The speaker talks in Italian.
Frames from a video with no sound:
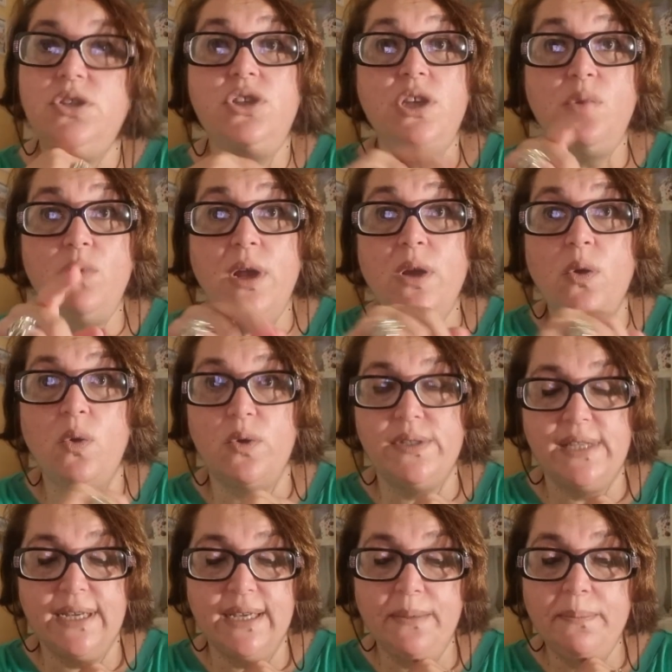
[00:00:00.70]
c'è una
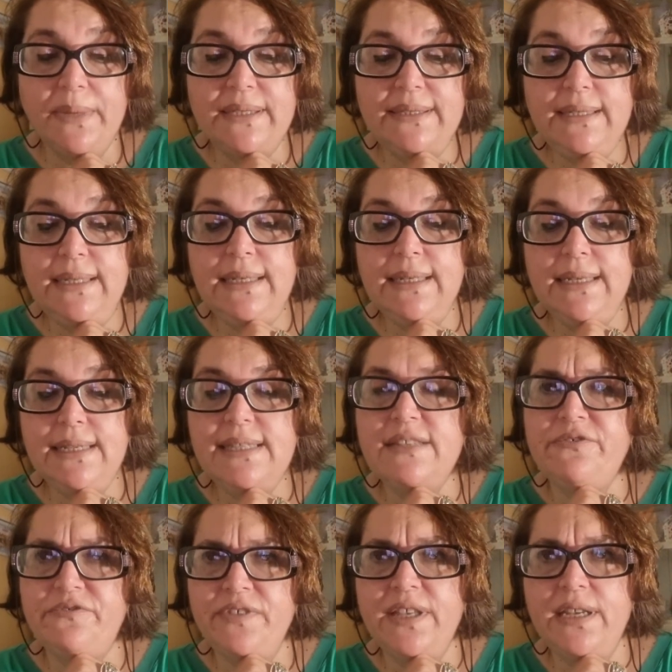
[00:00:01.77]
cosa che Matilde sa
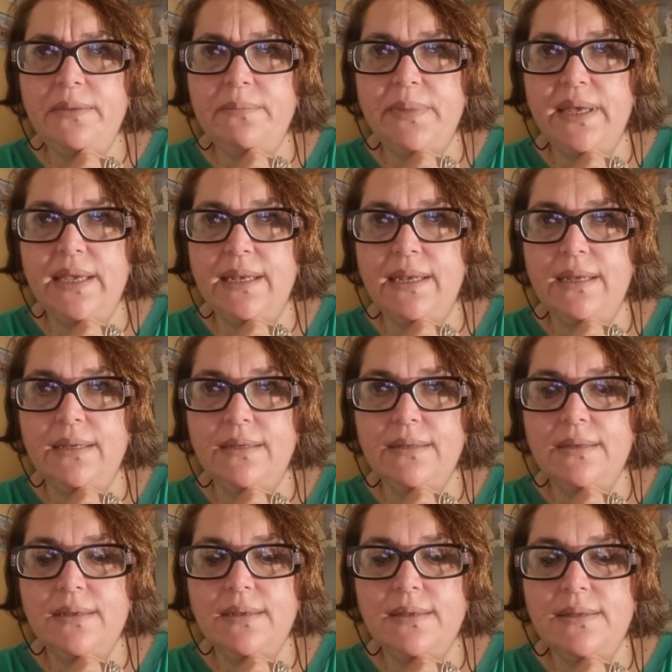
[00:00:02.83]
fare bene,
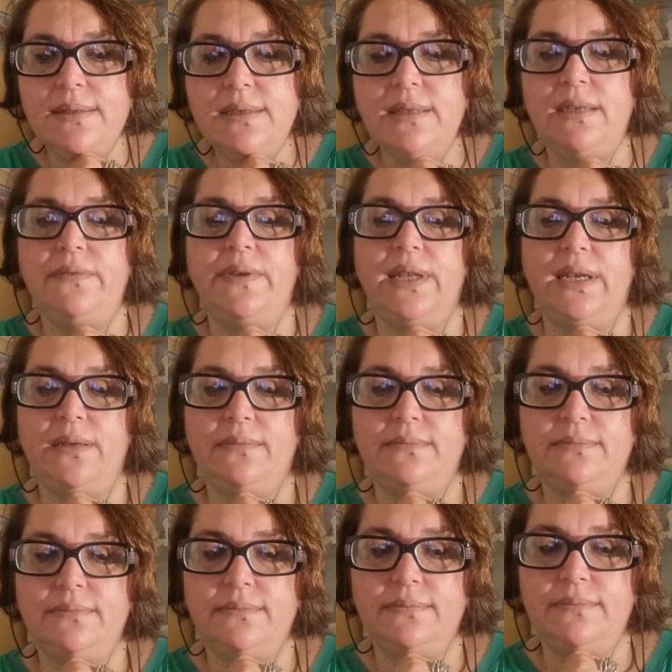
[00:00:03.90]
scrivere.
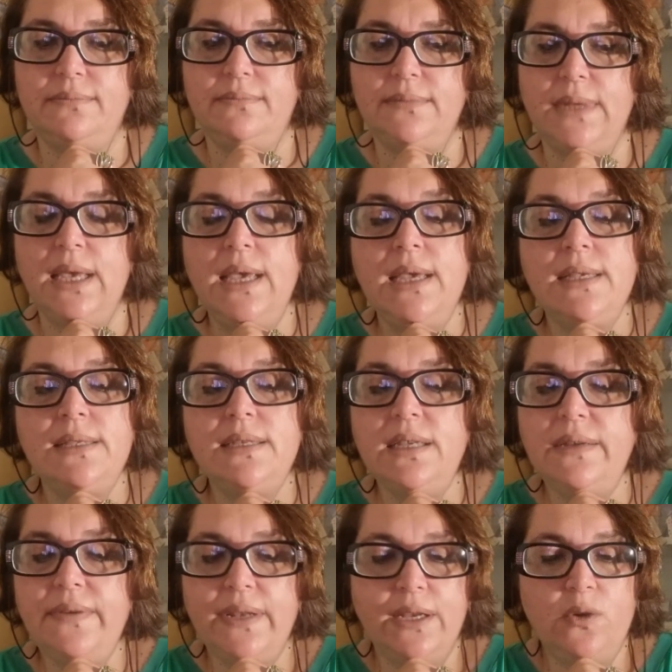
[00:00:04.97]

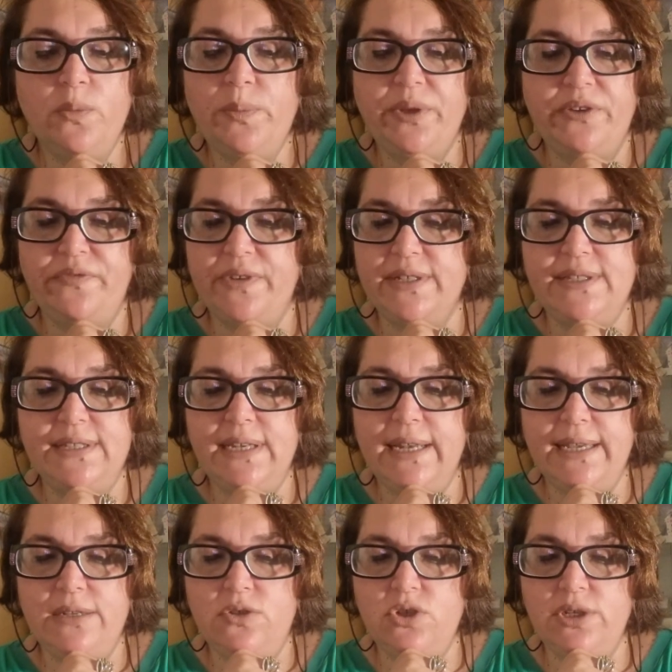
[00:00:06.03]
Scrivere non per farsi
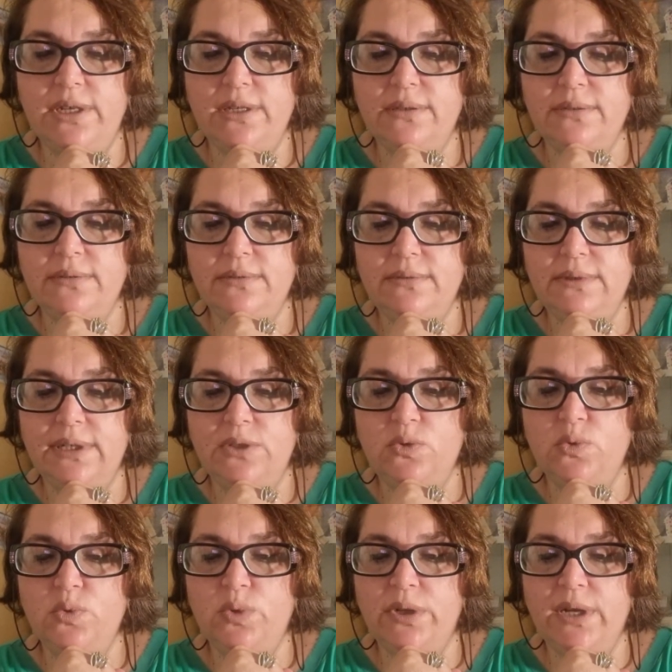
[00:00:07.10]
leggere,
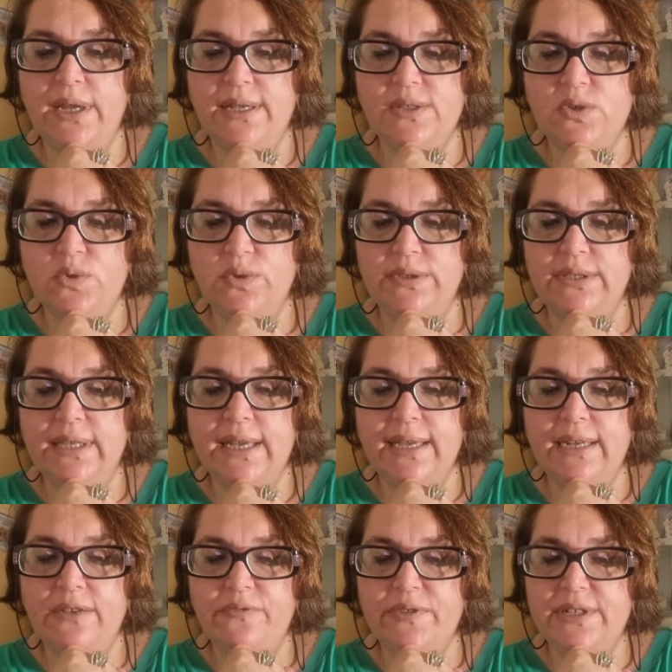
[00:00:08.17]
tradurre,
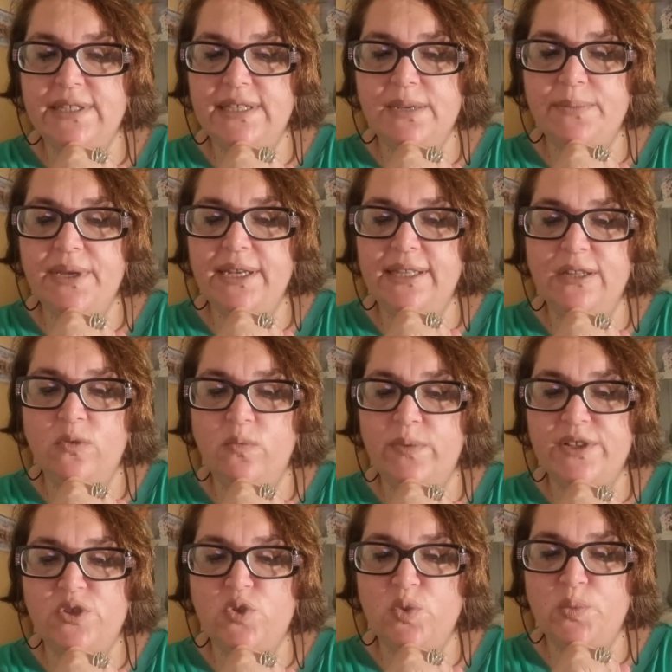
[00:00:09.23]
ascoltare, farsi amare da un
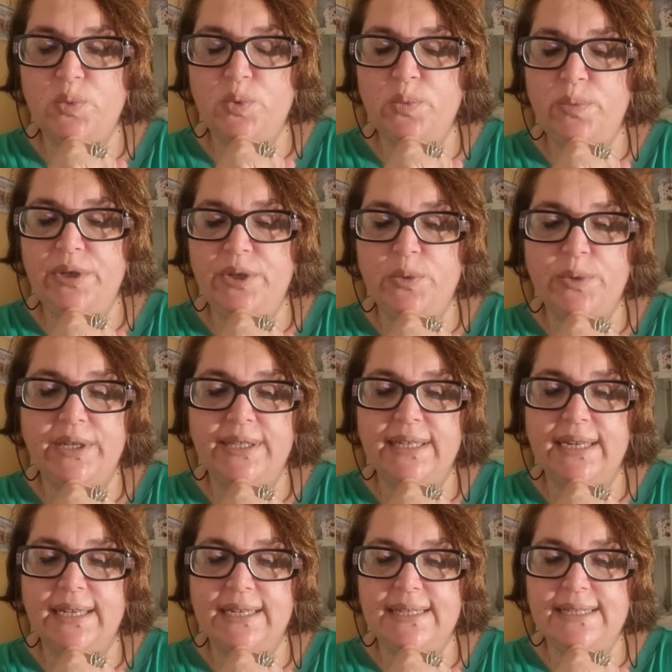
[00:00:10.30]
vasto pubblico e
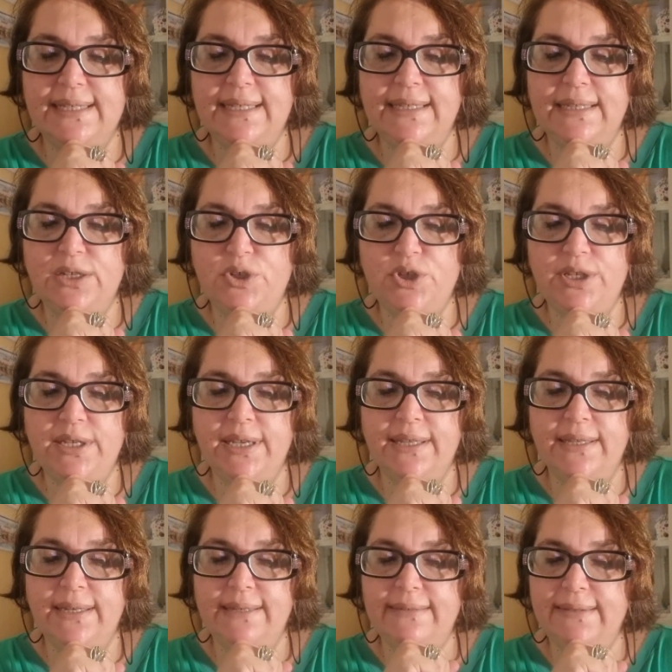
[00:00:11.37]
dalla ristretta cerchia
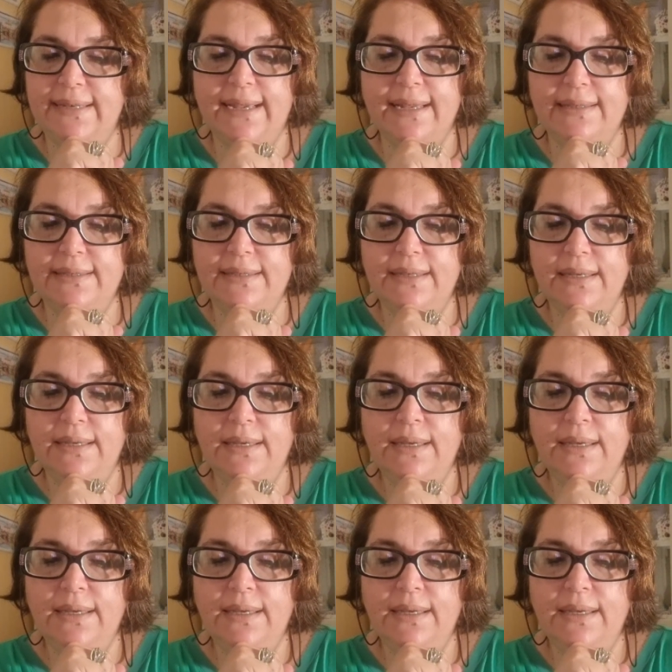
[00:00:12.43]
dei letterati.